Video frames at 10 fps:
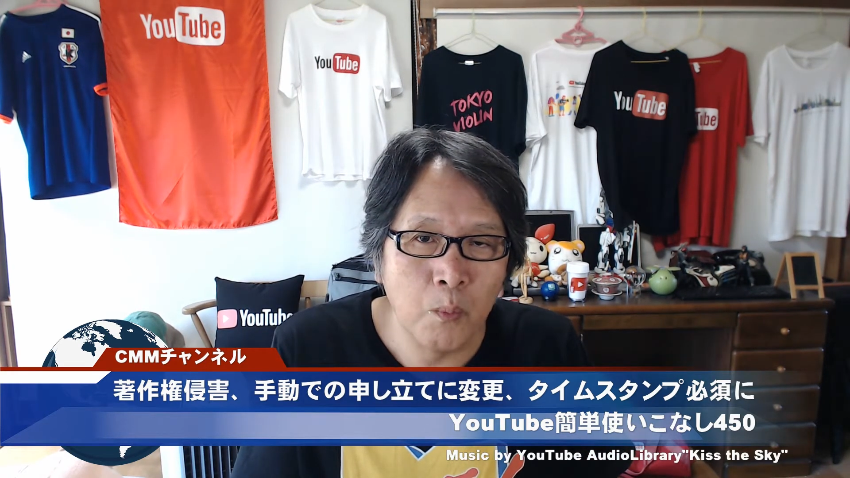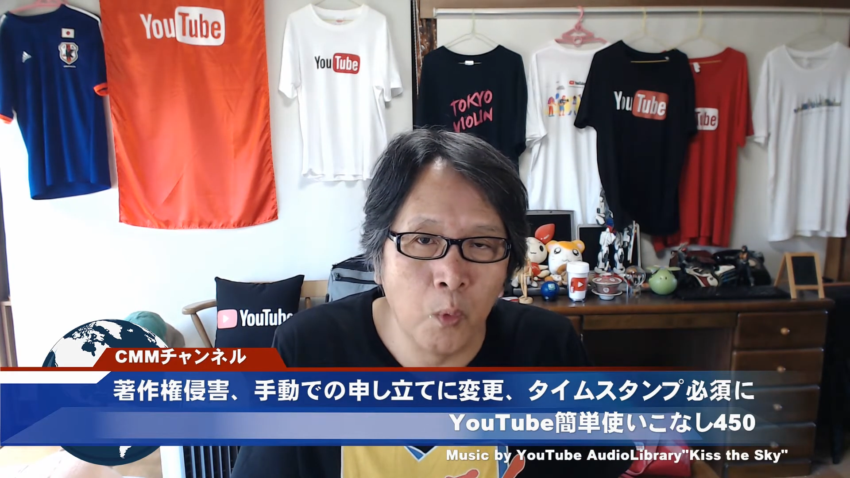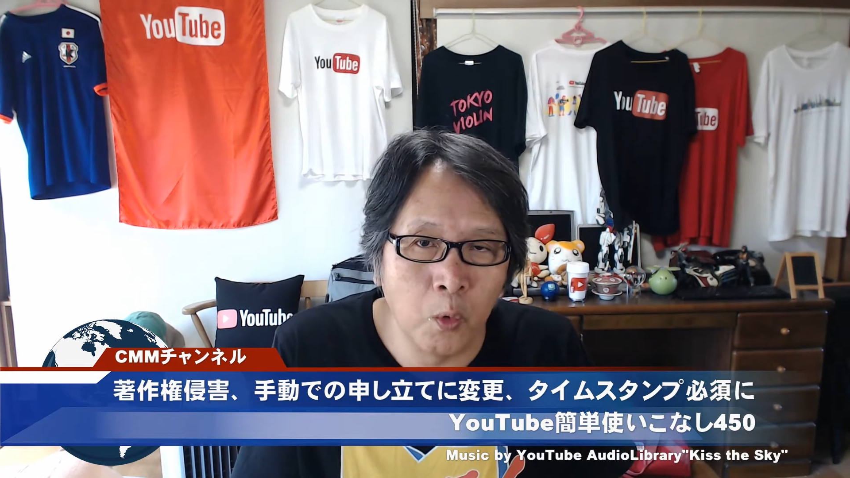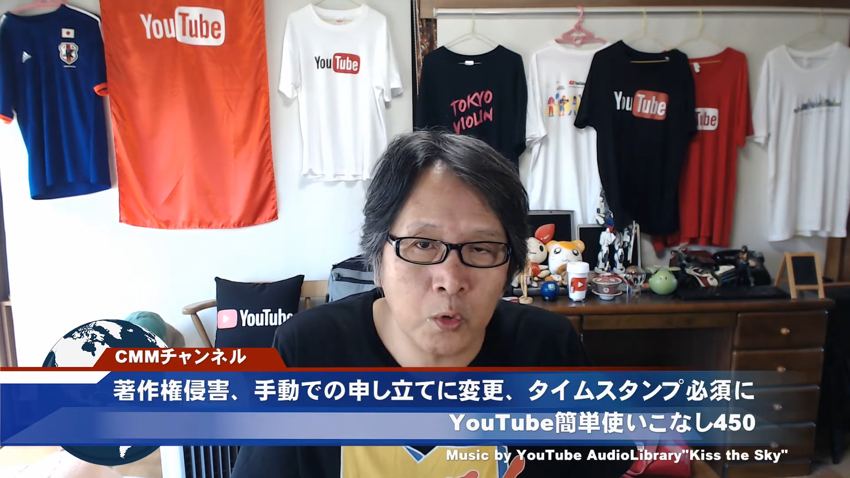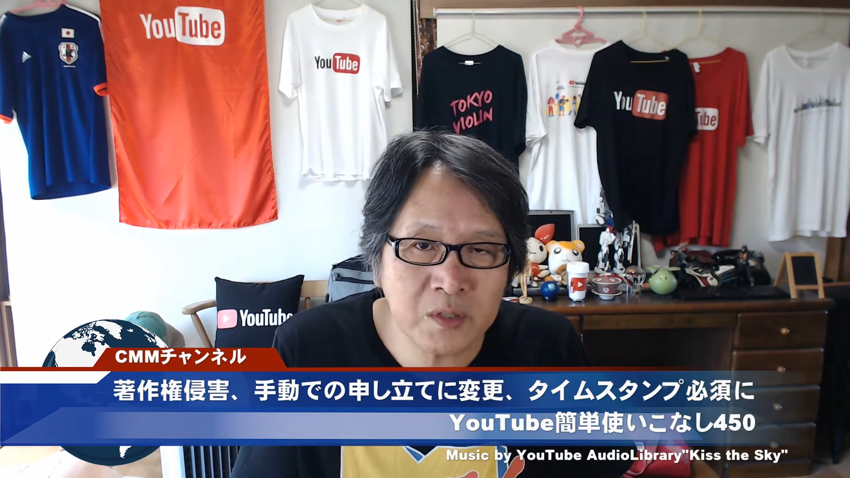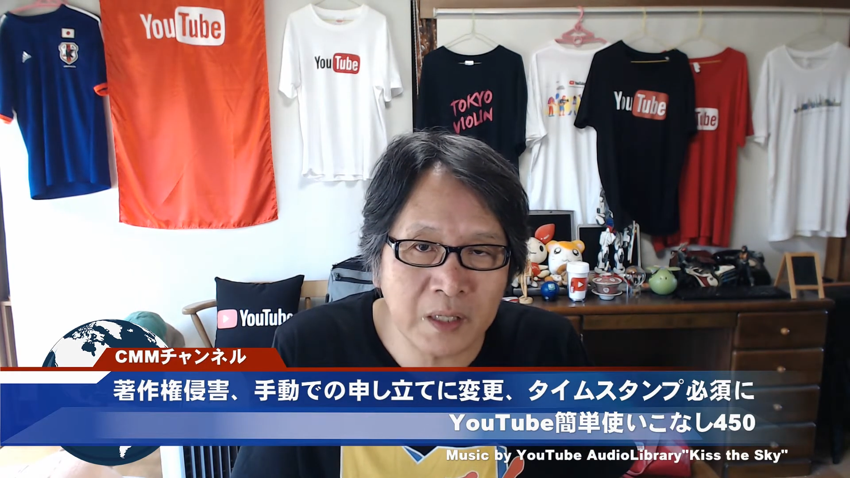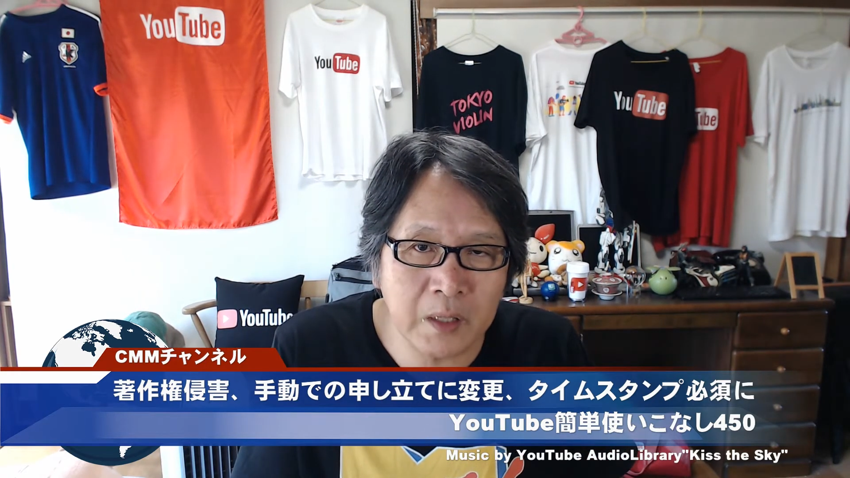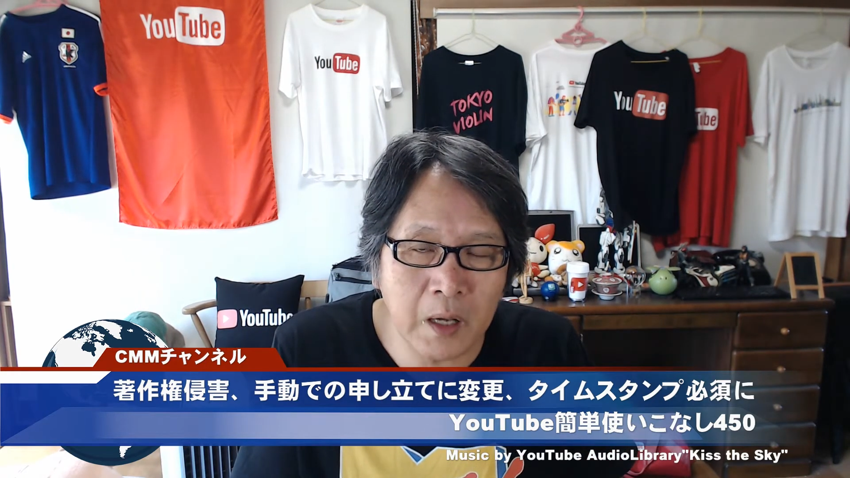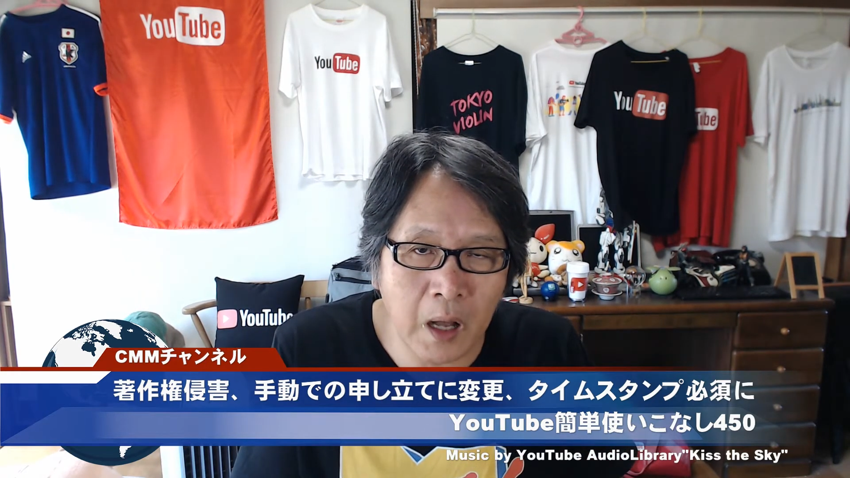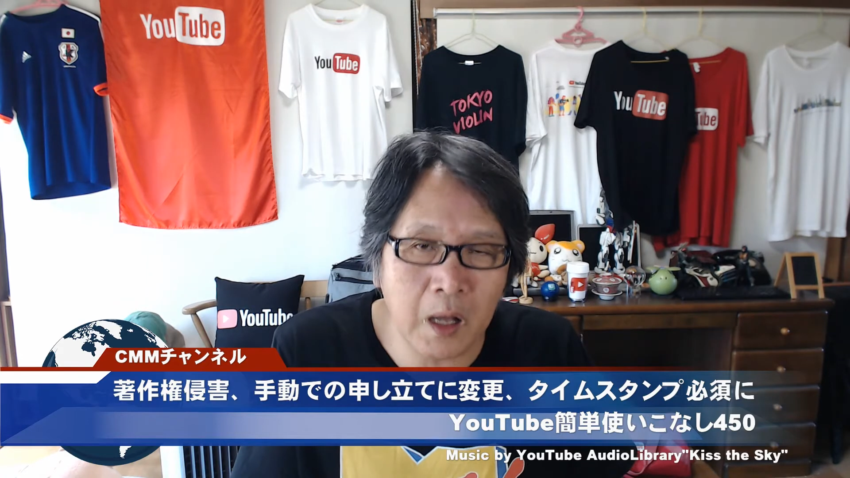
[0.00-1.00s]
申し立
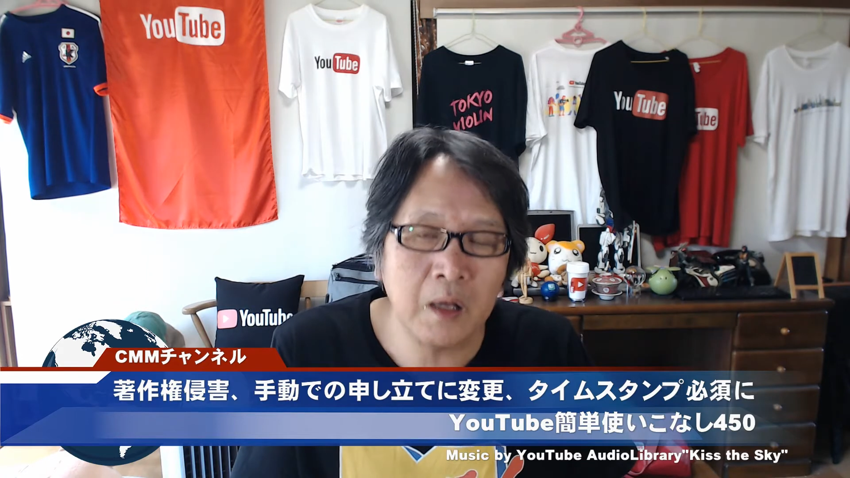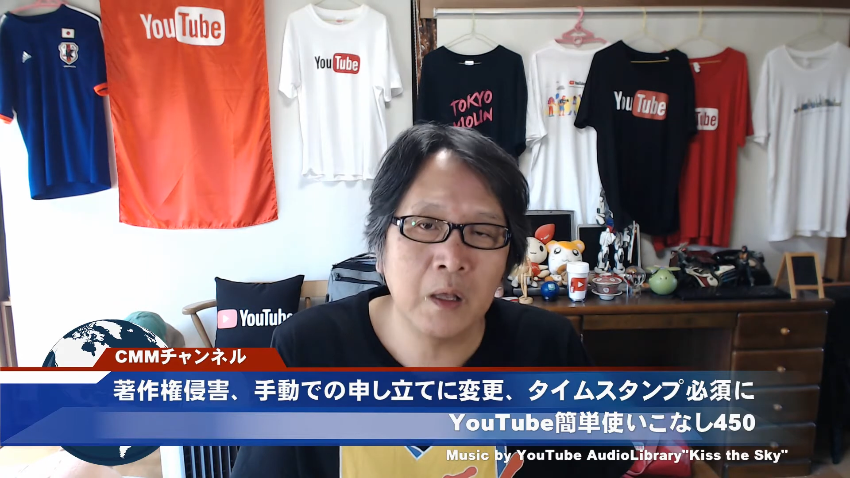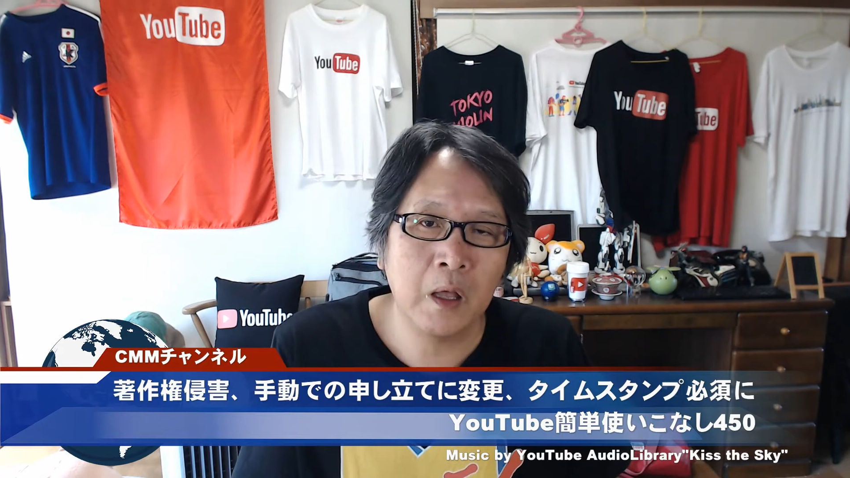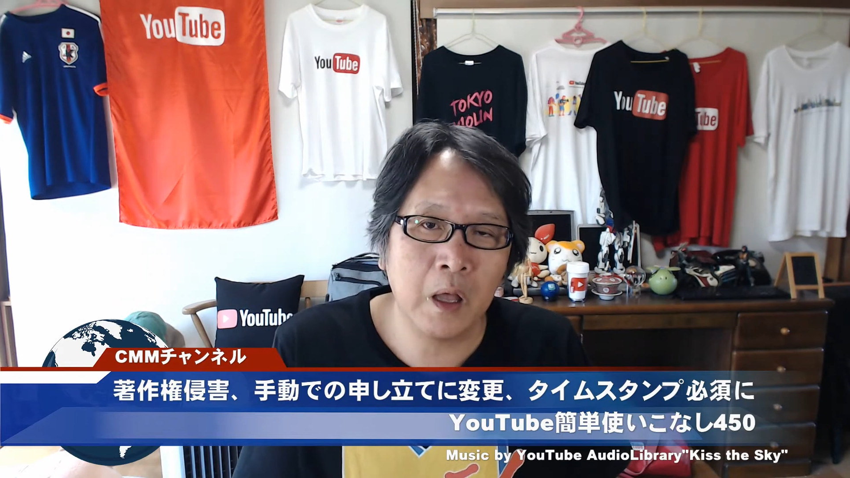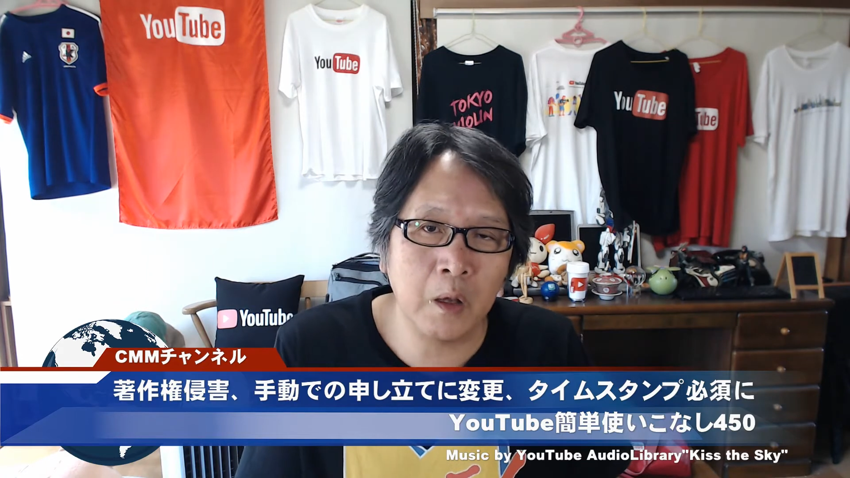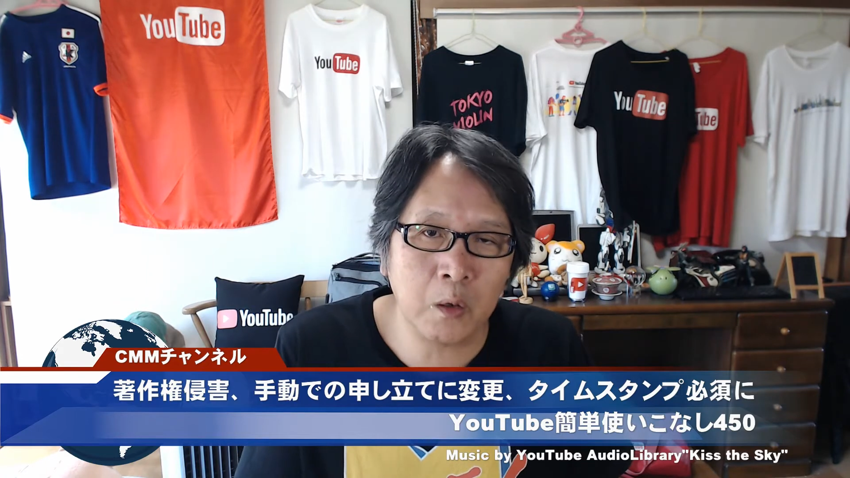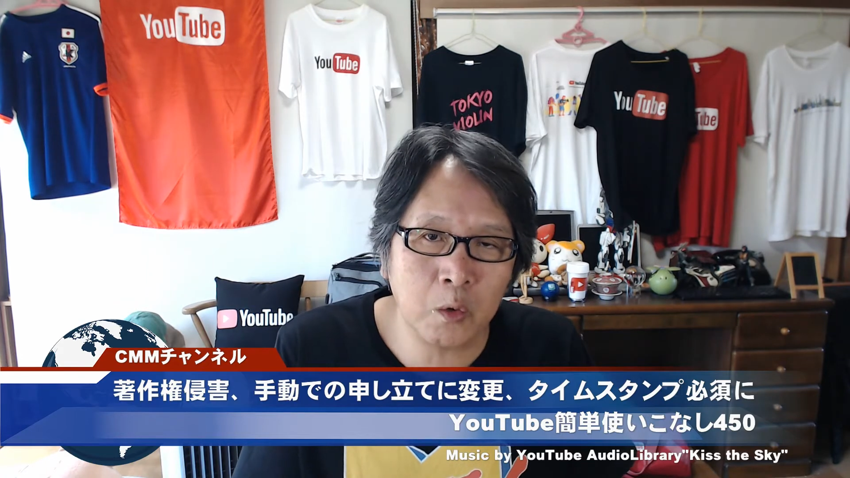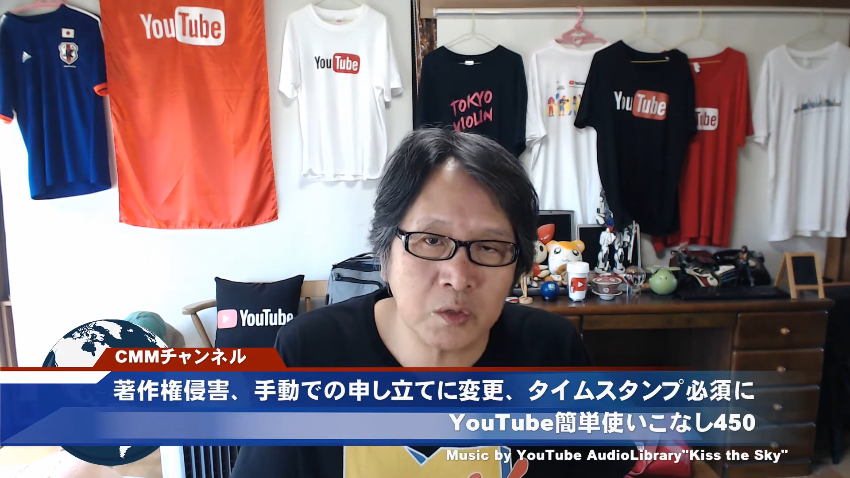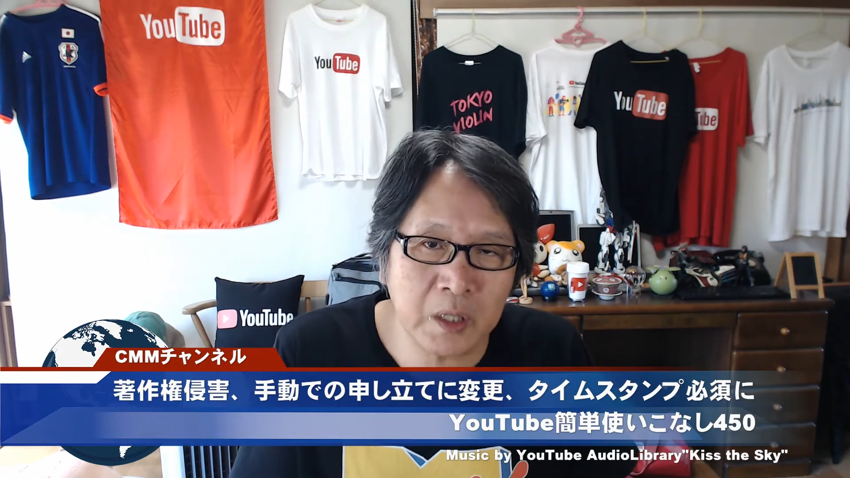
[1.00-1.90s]
てが変更